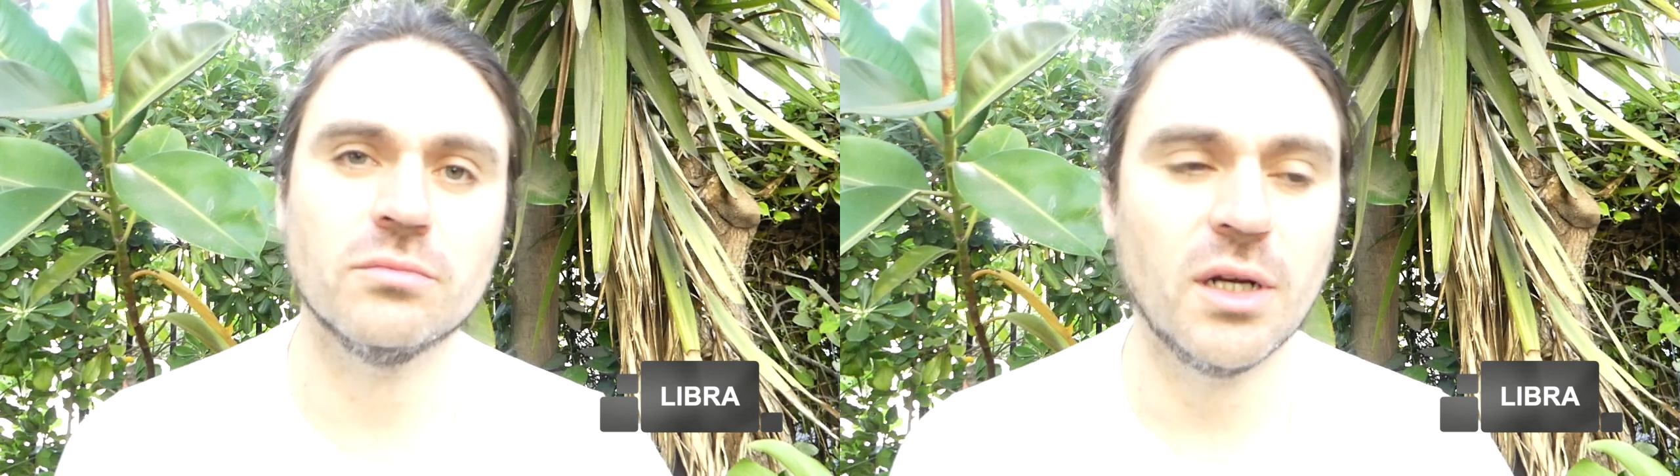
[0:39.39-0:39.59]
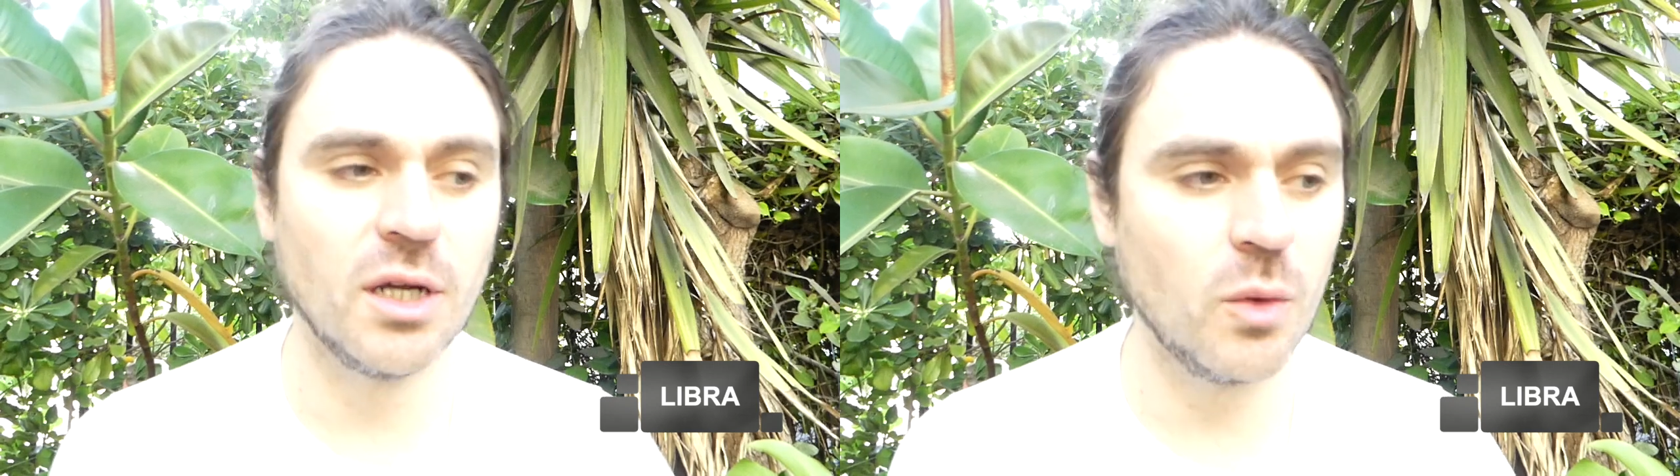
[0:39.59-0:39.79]

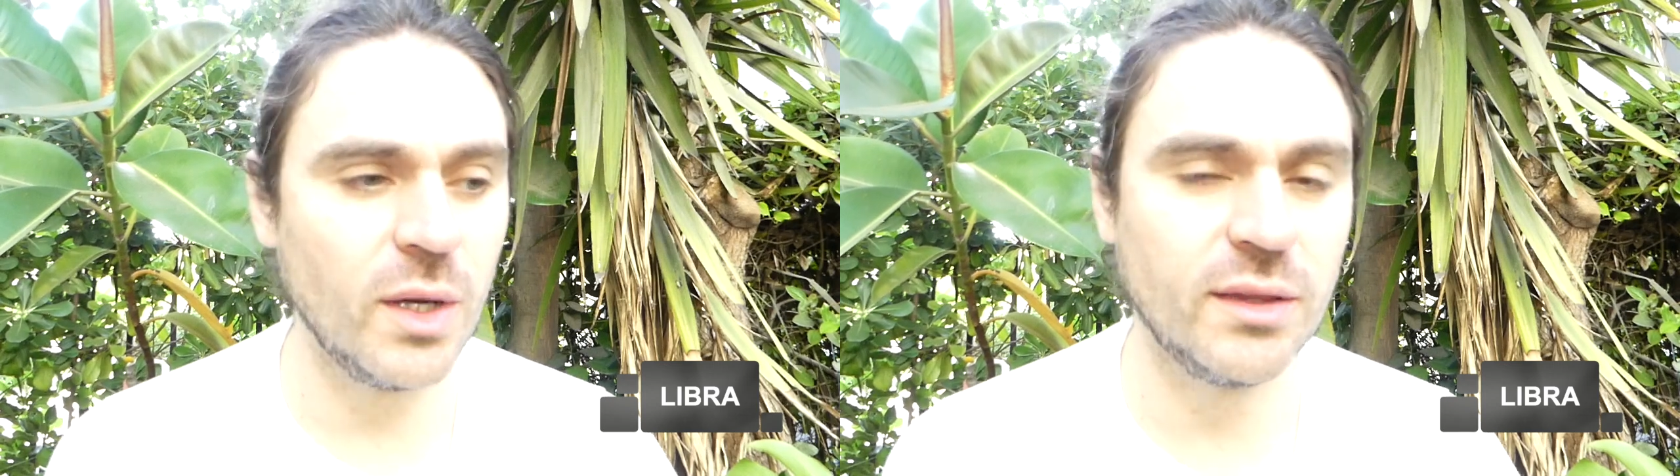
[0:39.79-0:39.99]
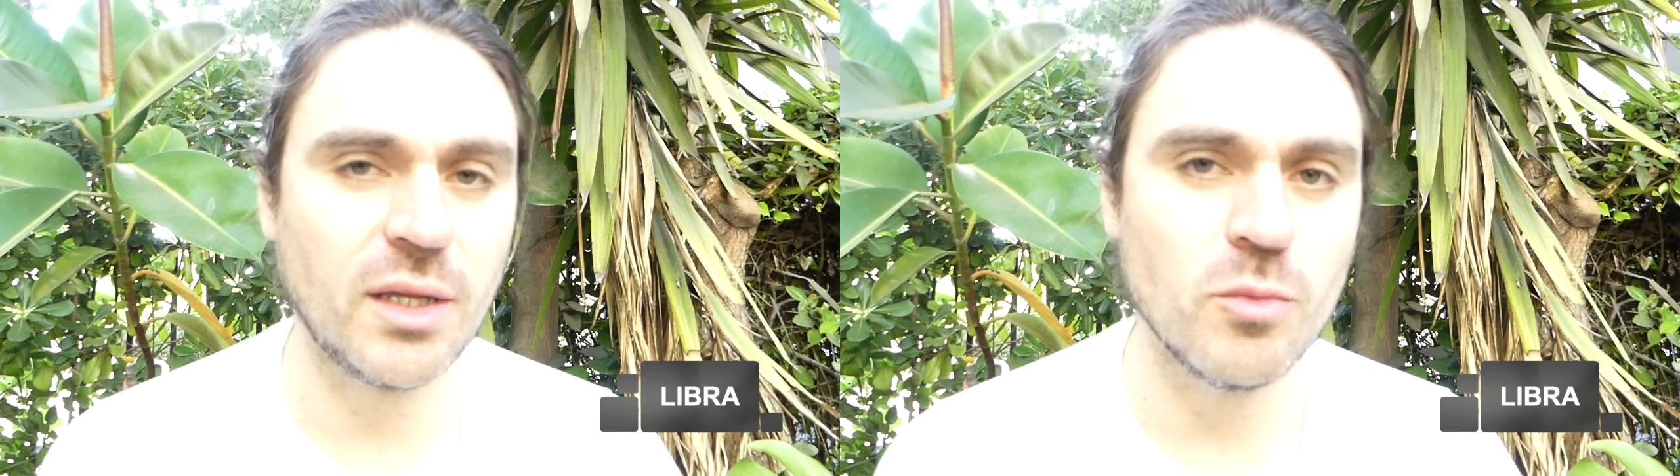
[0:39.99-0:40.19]
Le
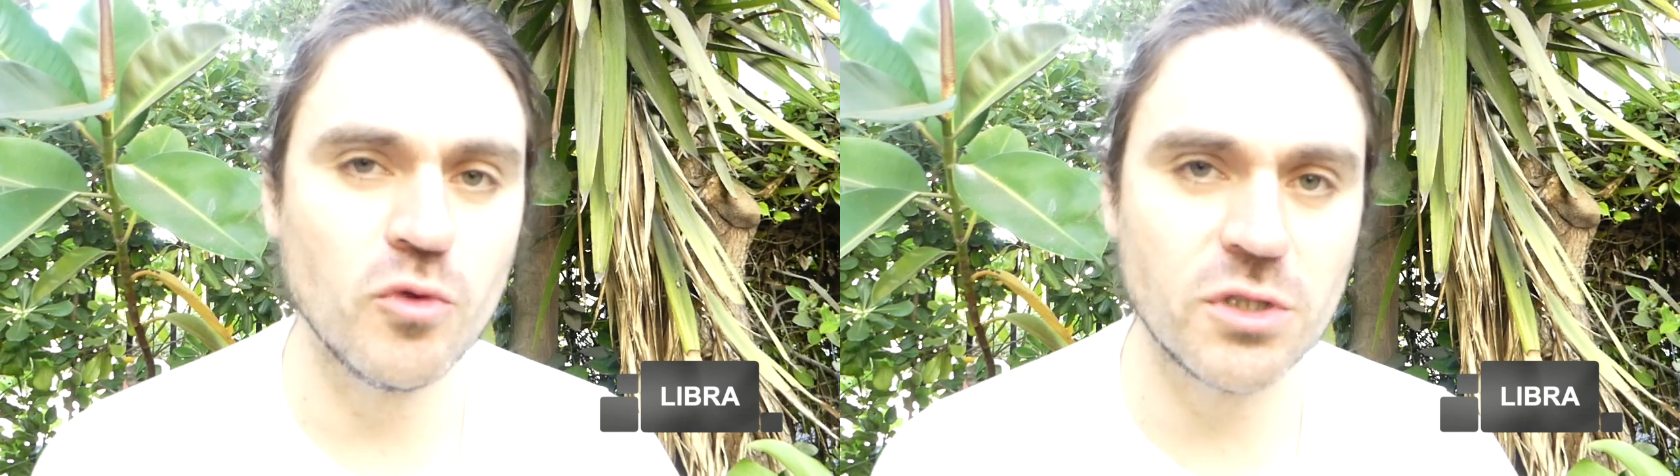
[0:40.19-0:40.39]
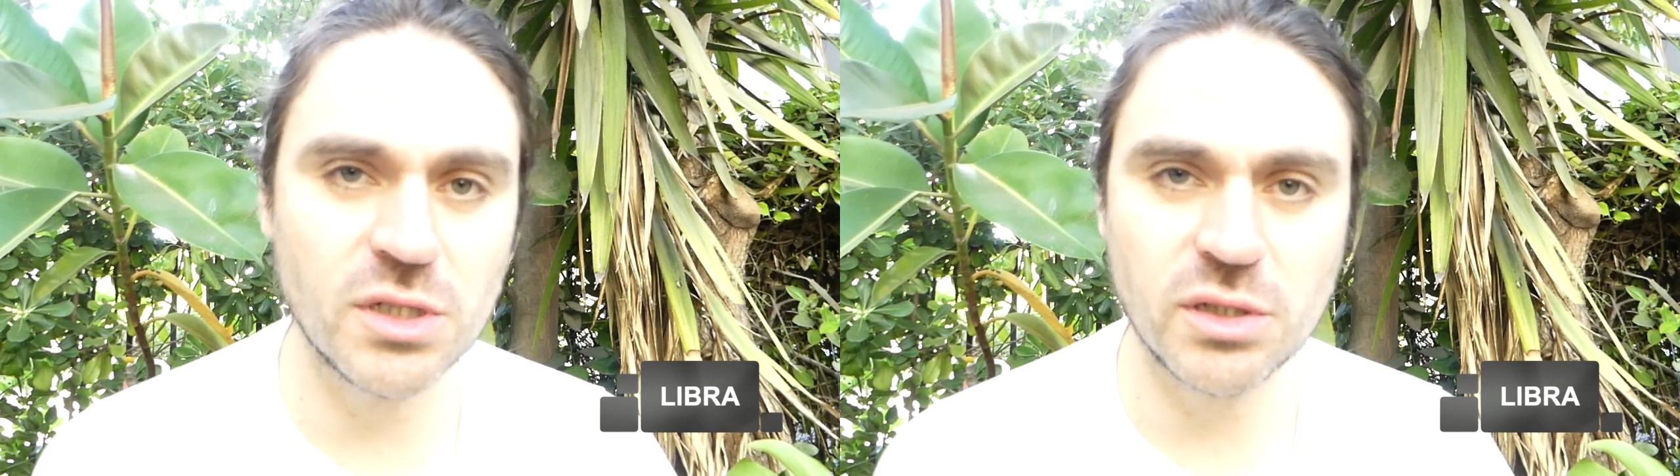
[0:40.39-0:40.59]
cuesta
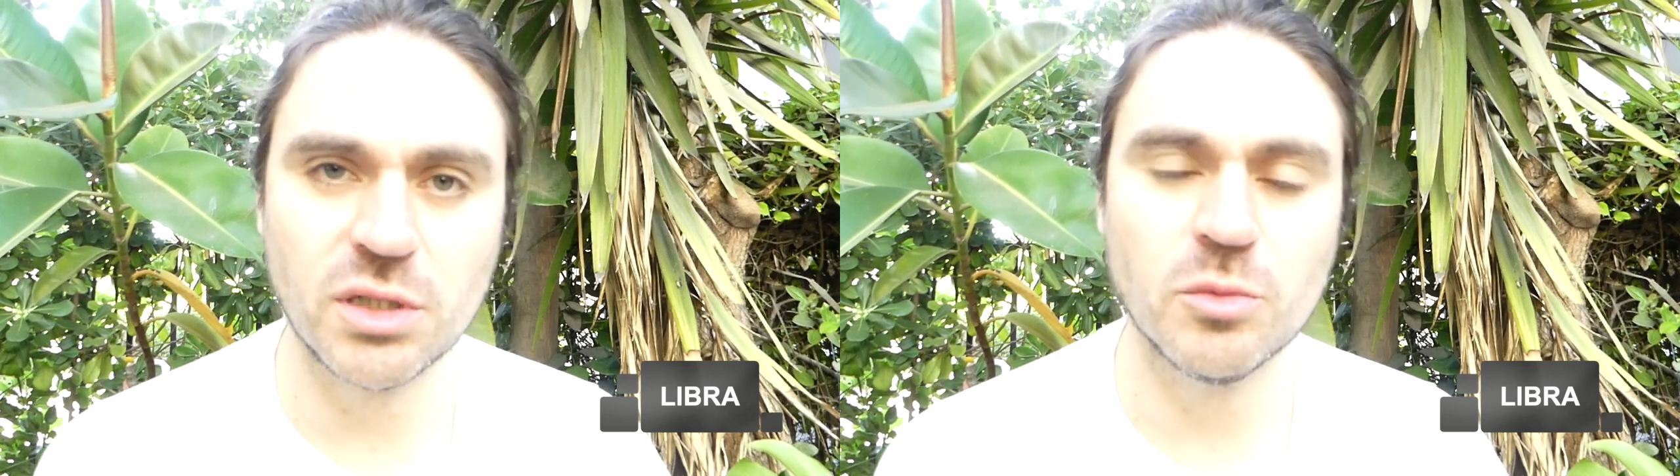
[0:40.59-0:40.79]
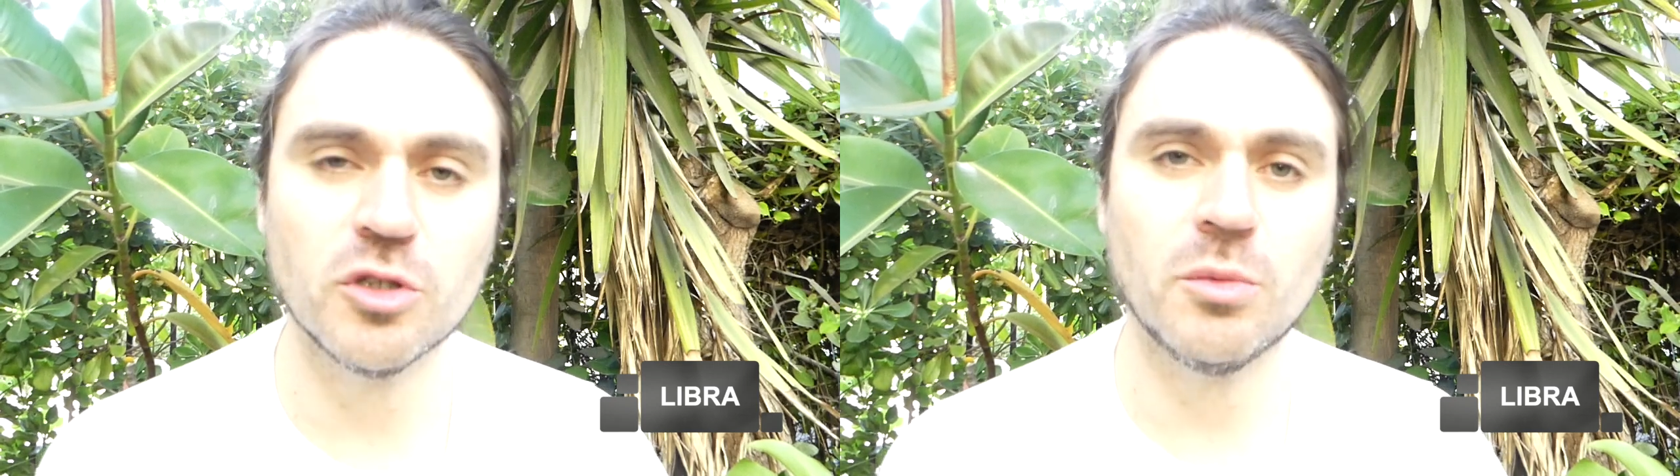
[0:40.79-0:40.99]

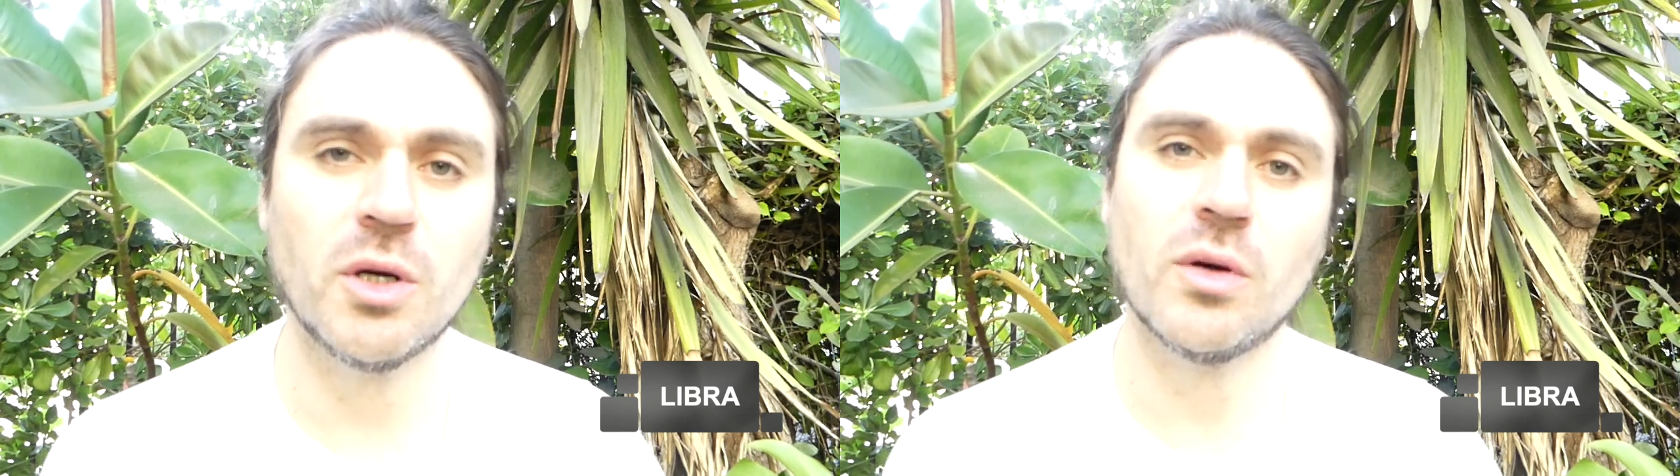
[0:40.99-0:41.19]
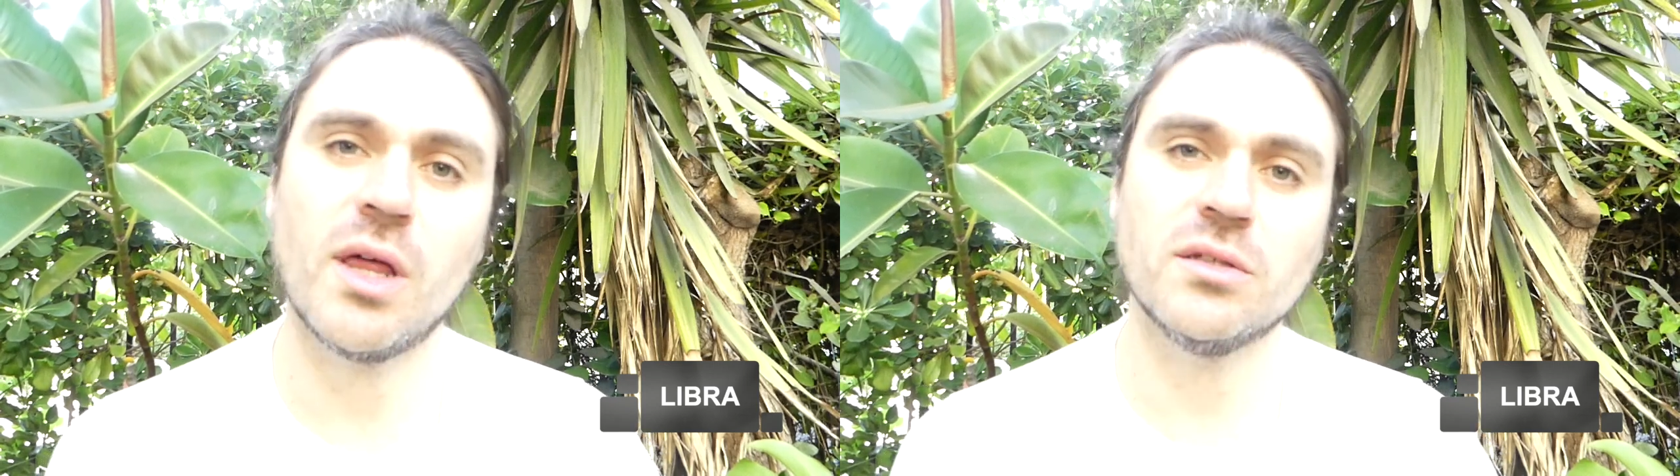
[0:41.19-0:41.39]
muchísimo
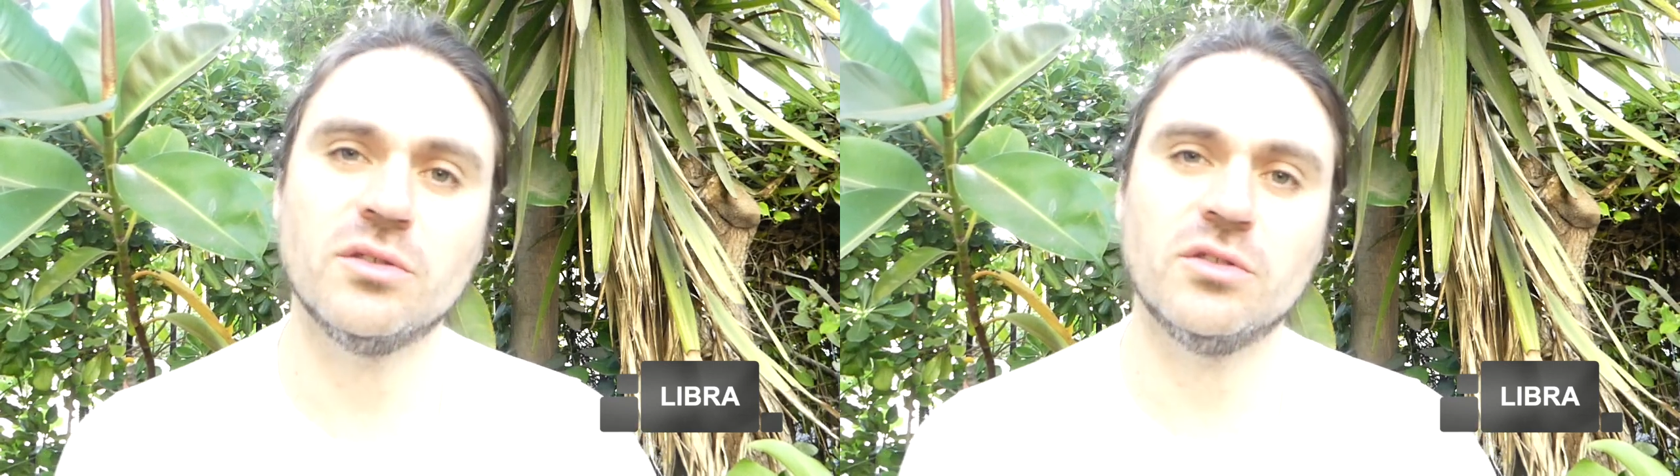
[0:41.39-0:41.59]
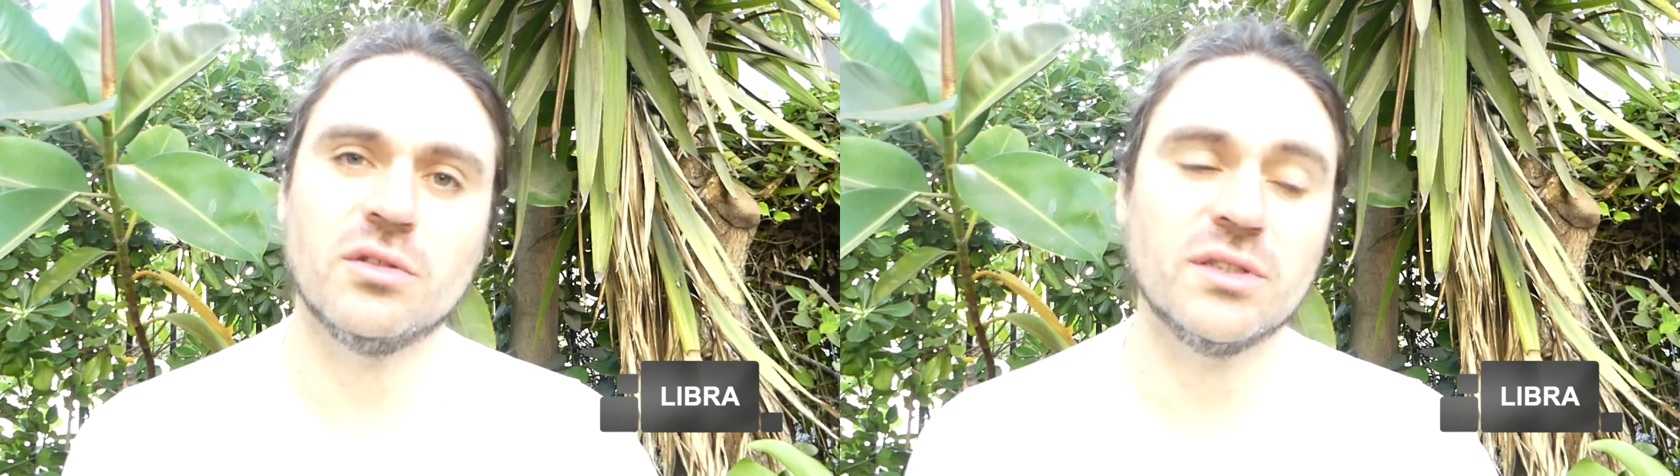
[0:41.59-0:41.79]
tomar una decisión.